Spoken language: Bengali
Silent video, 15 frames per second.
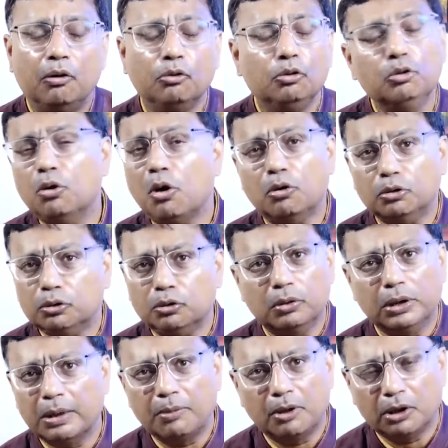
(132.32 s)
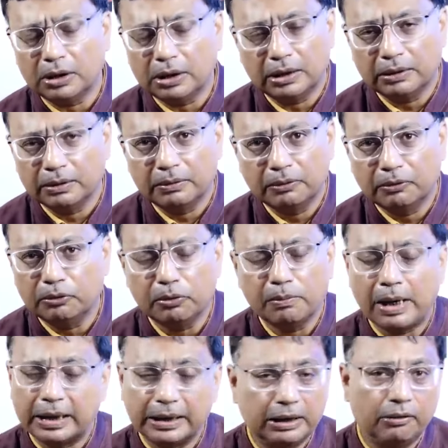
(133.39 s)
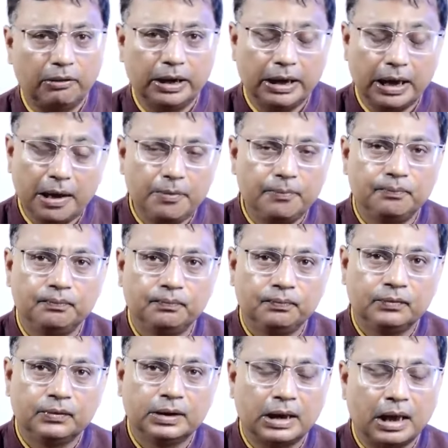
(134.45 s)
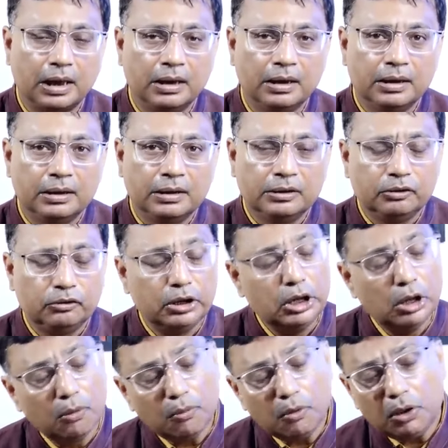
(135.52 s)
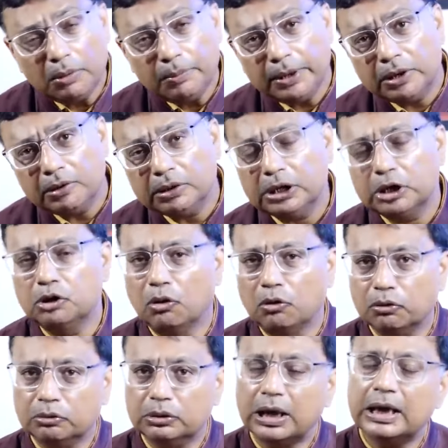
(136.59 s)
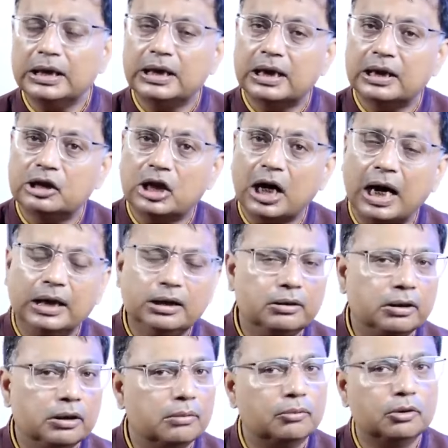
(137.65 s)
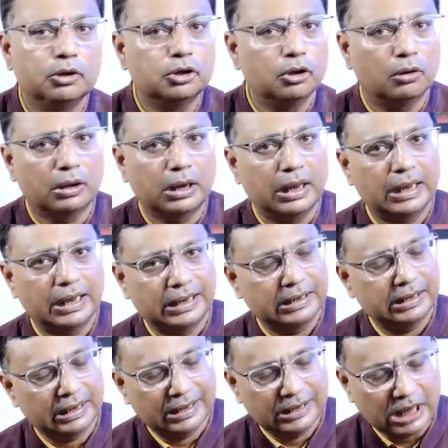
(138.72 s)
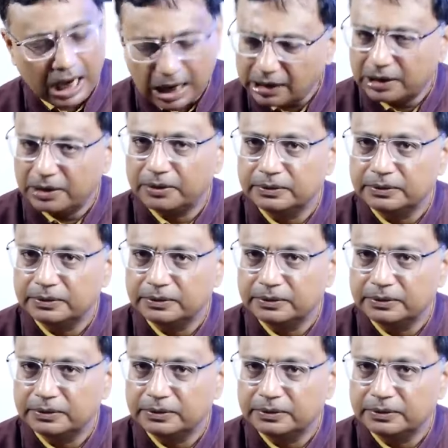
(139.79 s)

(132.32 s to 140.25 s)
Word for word: অনুরক্ত এরা বলার কোনো মানে হয় না তৃণমূল বিরোধী জনতা যারা চায় তৃণমূল সরকার এখান থেকে যাক